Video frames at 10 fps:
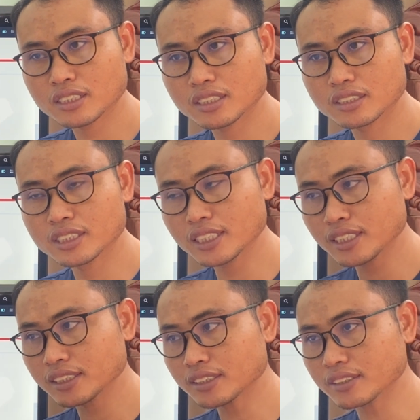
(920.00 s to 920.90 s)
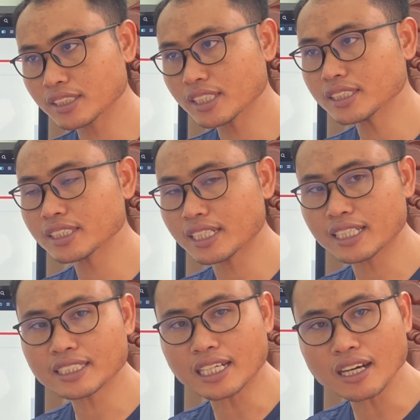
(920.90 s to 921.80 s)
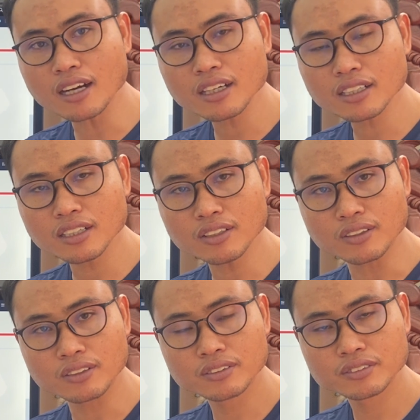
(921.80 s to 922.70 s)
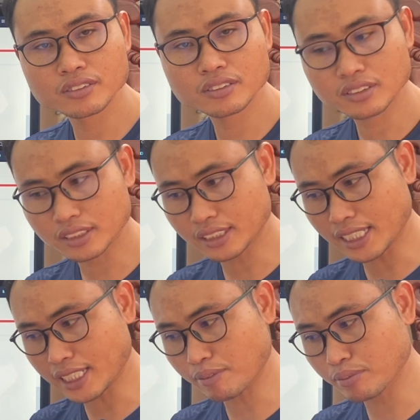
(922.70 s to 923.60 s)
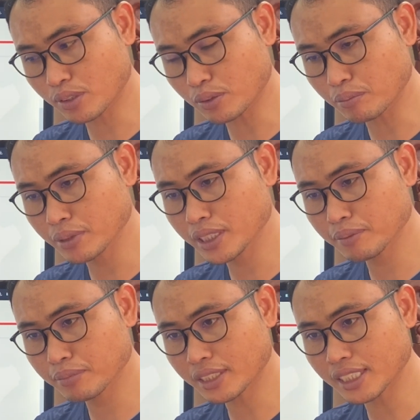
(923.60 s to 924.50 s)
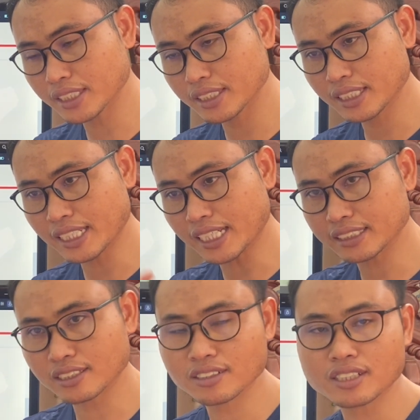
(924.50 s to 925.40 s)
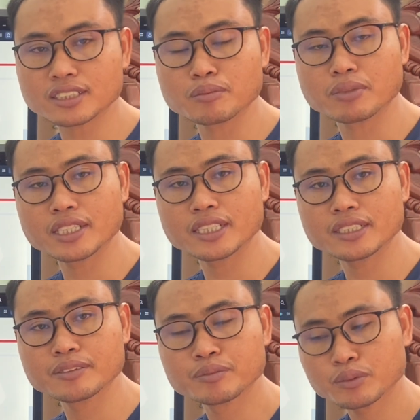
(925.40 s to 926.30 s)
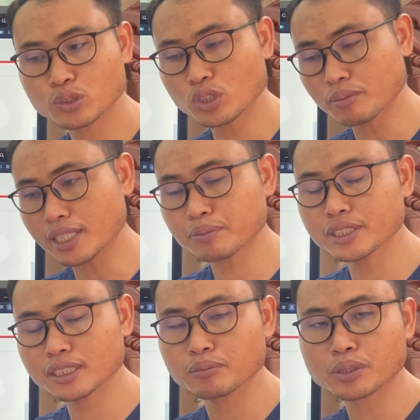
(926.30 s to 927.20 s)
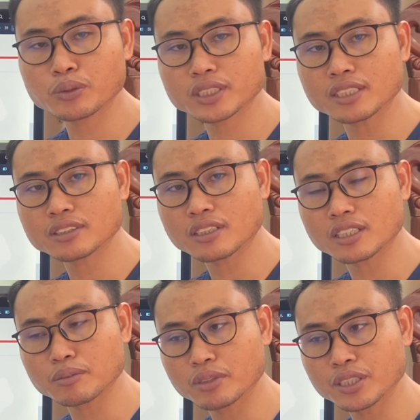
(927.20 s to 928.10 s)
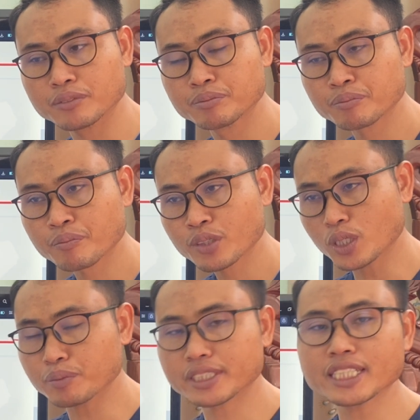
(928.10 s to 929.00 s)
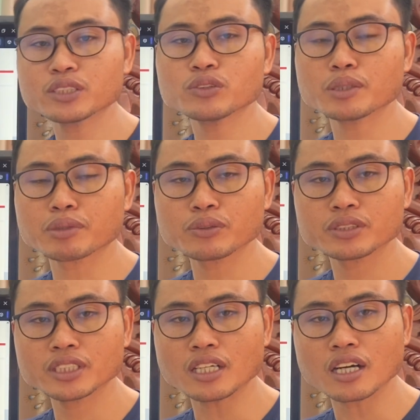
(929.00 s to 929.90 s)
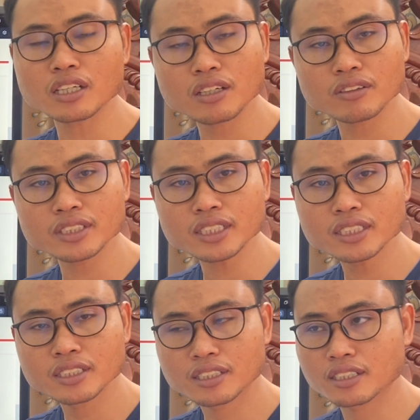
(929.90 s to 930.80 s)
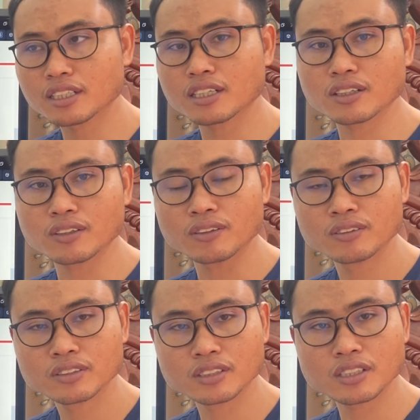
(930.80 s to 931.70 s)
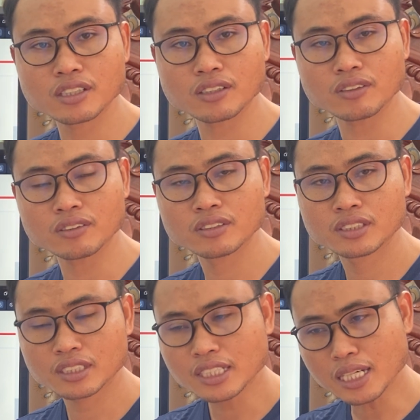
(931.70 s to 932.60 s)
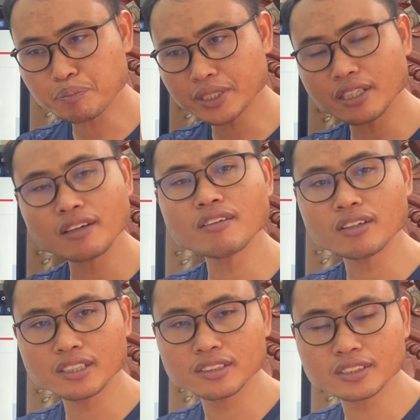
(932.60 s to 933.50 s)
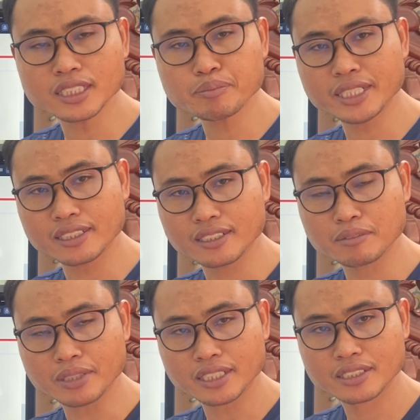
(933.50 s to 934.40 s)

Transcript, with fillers: dương sở xế dương an thả ăn cỏ tam rồi biếp này ca sẵn cọt sầm lên vừa thọ mà đáp xuyên từ mà rút tới cọt sầm lên có một tay xua thì mình nó hình dây ong cô thế cô cô áp bị o nó lưu tích men tên bạn